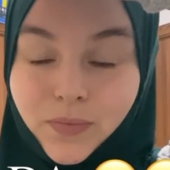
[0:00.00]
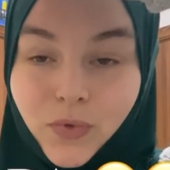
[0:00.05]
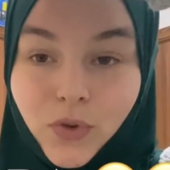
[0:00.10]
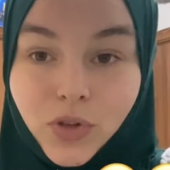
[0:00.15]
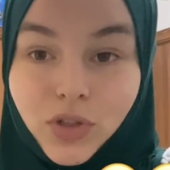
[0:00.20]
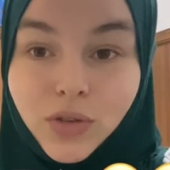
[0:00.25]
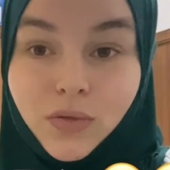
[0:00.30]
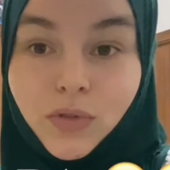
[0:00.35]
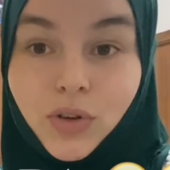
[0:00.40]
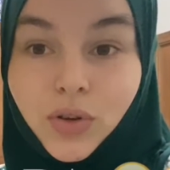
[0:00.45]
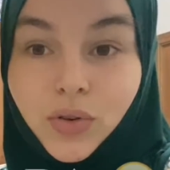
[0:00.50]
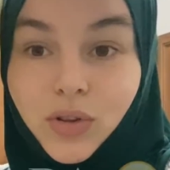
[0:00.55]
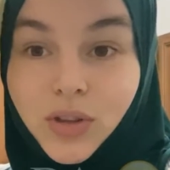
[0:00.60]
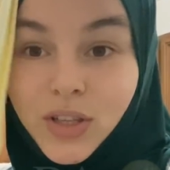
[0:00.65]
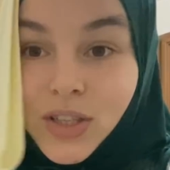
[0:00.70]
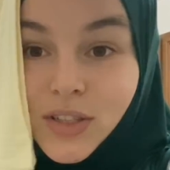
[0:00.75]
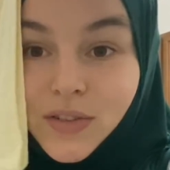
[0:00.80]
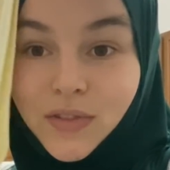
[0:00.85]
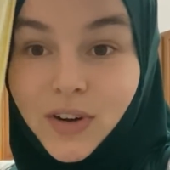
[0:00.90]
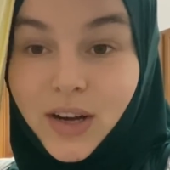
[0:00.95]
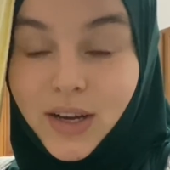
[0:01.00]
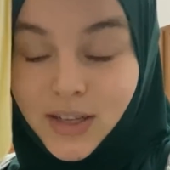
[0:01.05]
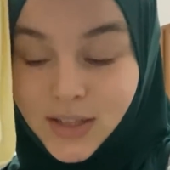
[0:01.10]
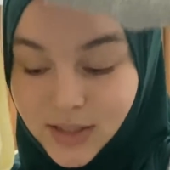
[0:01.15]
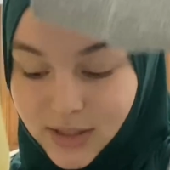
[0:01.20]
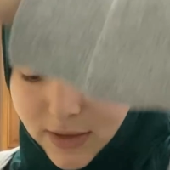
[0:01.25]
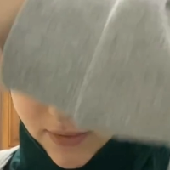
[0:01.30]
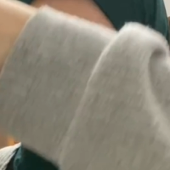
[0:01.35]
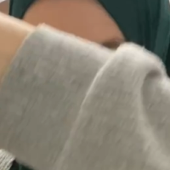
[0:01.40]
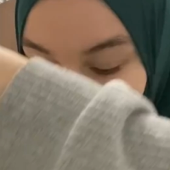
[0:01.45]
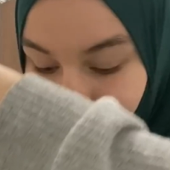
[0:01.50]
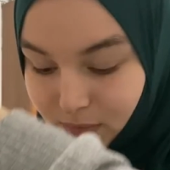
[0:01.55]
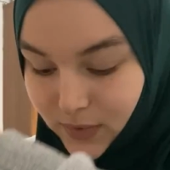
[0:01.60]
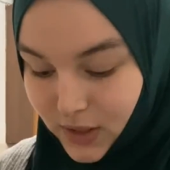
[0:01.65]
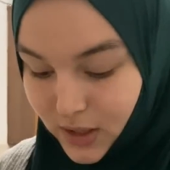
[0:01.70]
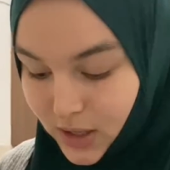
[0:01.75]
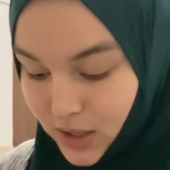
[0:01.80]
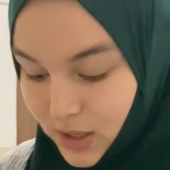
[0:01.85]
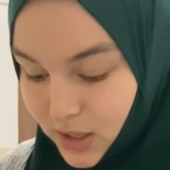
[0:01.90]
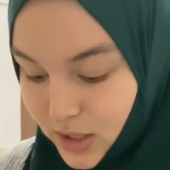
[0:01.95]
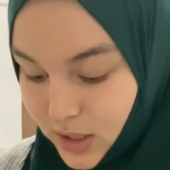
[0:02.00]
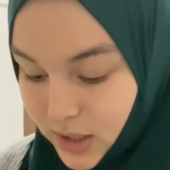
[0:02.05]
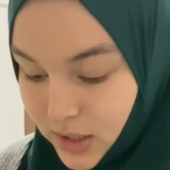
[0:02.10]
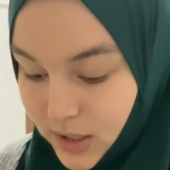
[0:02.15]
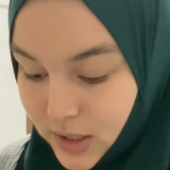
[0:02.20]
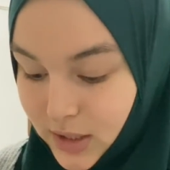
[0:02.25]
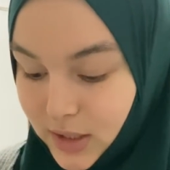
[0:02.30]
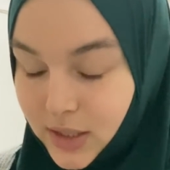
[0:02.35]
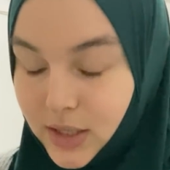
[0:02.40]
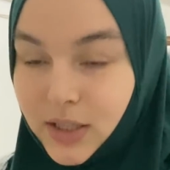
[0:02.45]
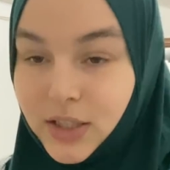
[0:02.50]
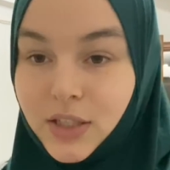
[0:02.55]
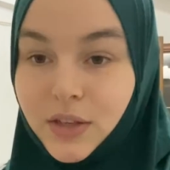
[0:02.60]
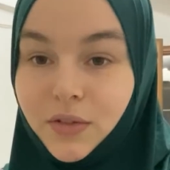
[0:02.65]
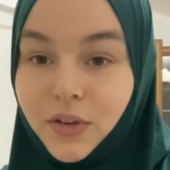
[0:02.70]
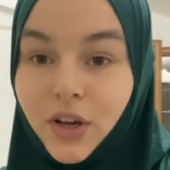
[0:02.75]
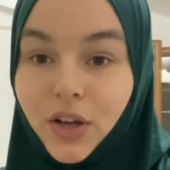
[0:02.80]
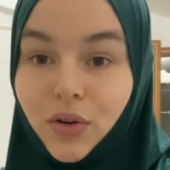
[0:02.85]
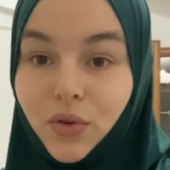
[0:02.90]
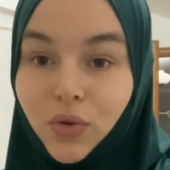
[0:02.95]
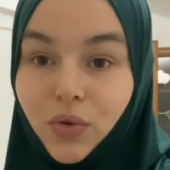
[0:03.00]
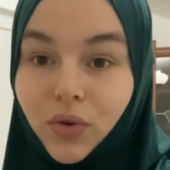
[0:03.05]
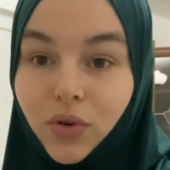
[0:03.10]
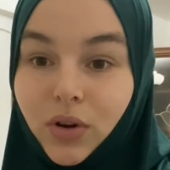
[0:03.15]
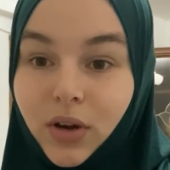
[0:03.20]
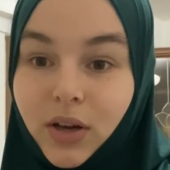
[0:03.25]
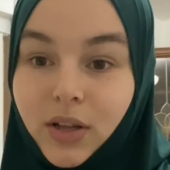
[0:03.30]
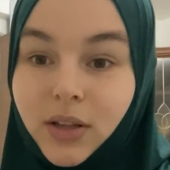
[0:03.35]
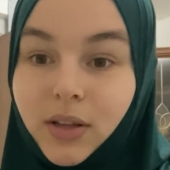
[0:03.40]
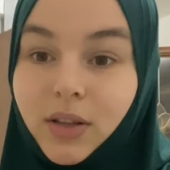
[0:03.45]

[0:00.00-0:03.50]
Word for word: то есть вы ее надеваете и сверху